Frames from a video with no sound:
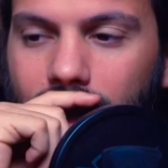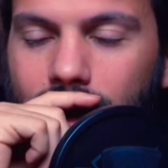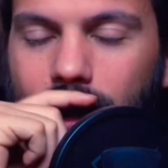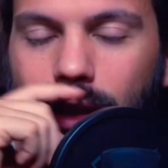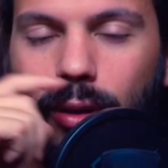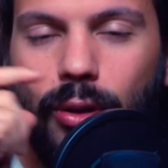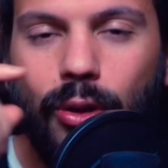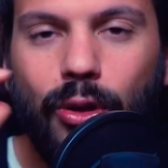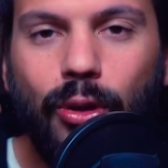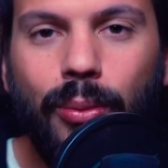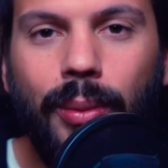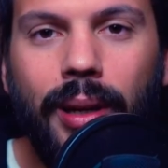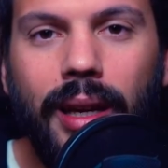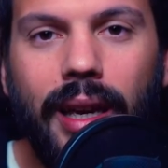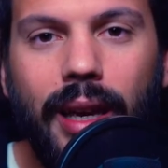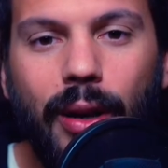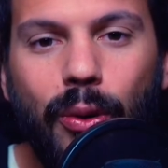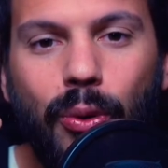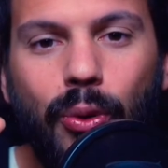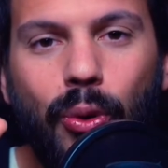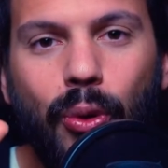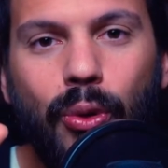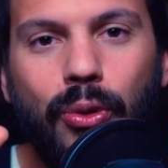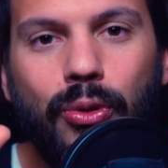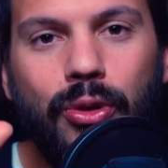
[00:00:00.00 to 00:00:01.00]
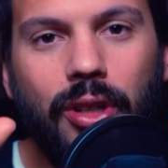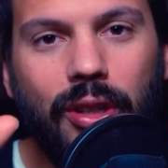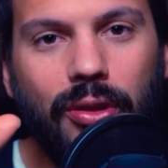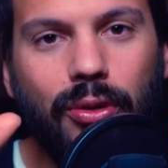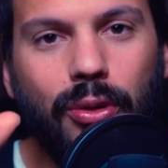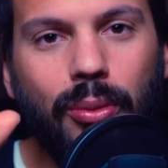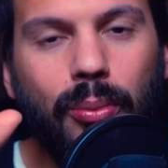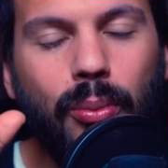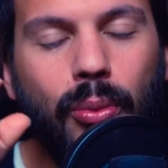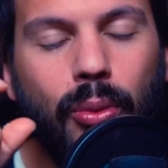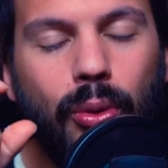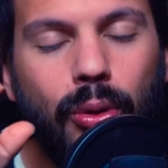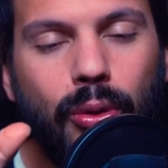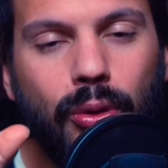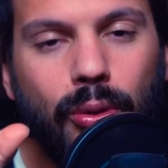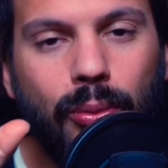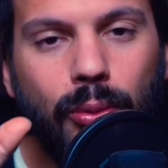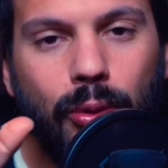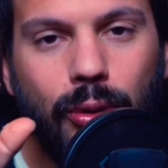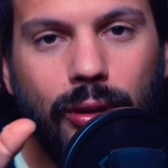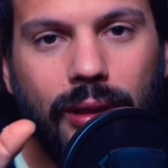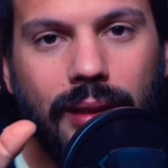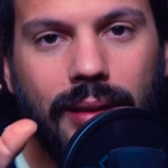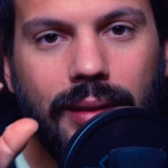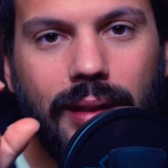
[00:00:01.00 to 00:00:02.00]
e secondo me è un concetto molto
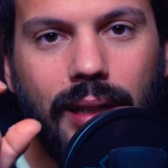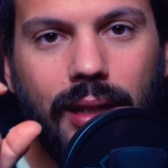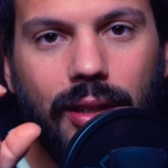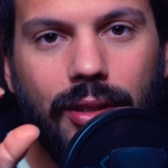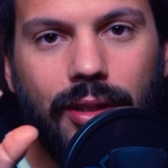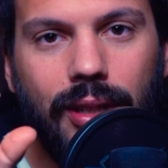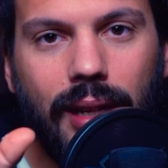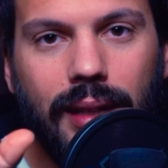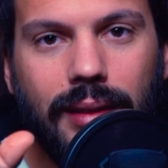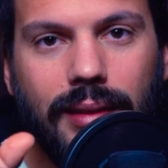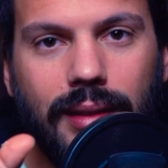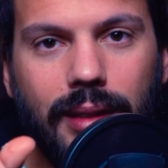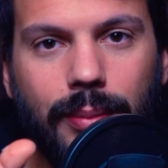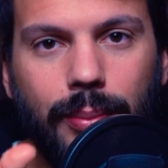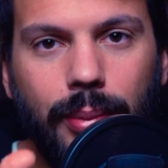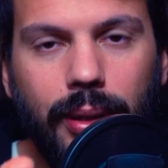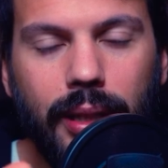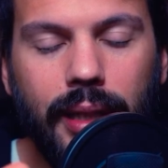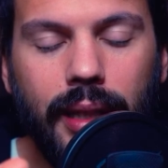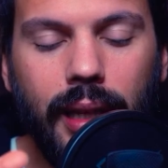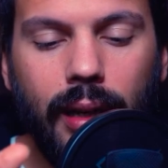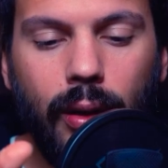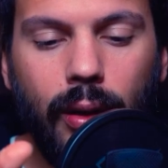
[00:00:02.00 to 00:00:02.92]
molto interessante perché